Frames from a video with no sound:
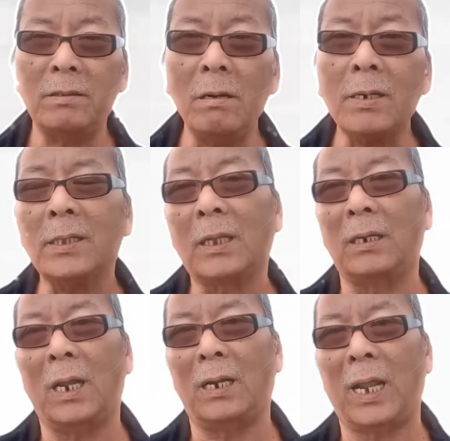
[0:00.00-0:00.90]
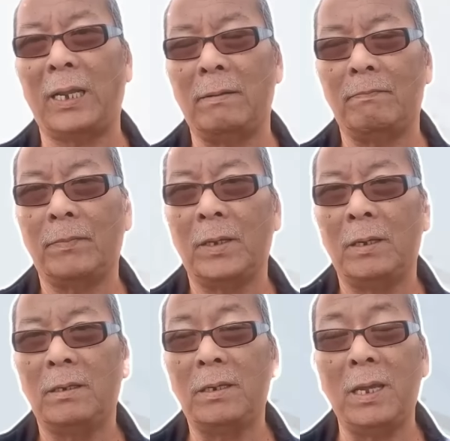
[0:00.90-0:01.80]
trước cái tình hình này
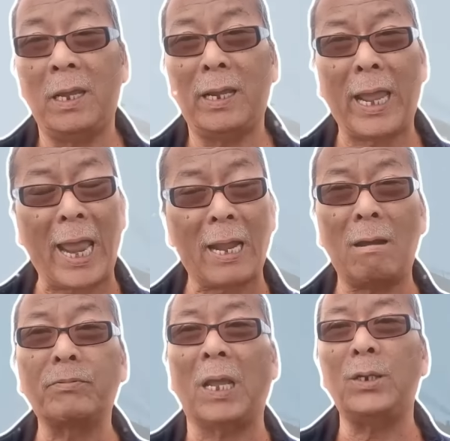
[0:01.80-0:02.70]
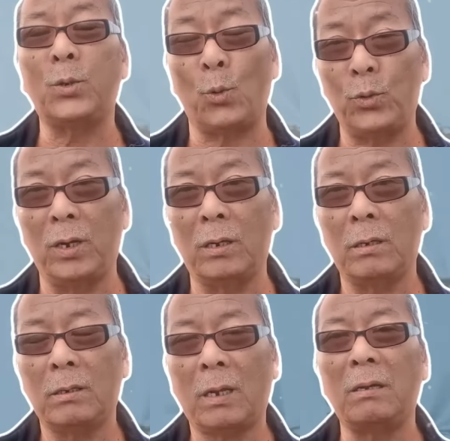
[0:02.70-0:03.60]
vì nga không thể trụ được
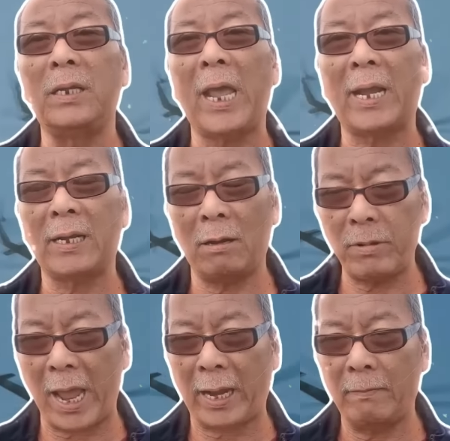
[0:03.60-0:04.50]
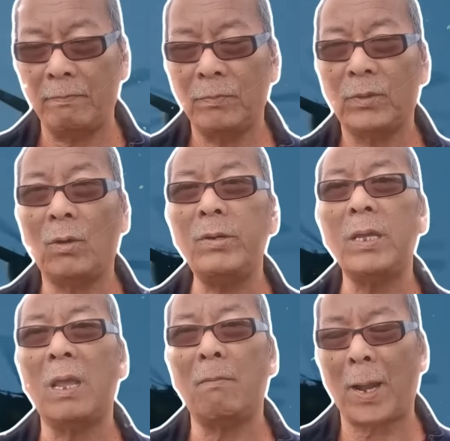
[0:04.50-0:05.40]
thời gian kéo dài nói
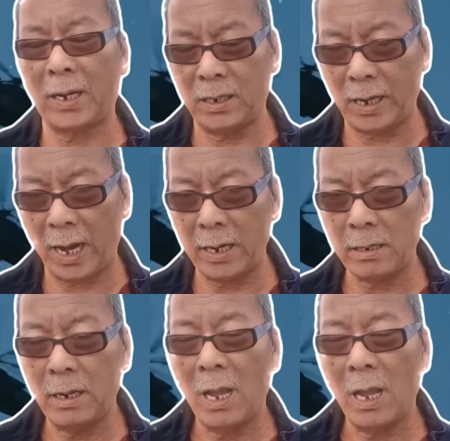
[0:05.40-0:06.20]
về mặt kinh tế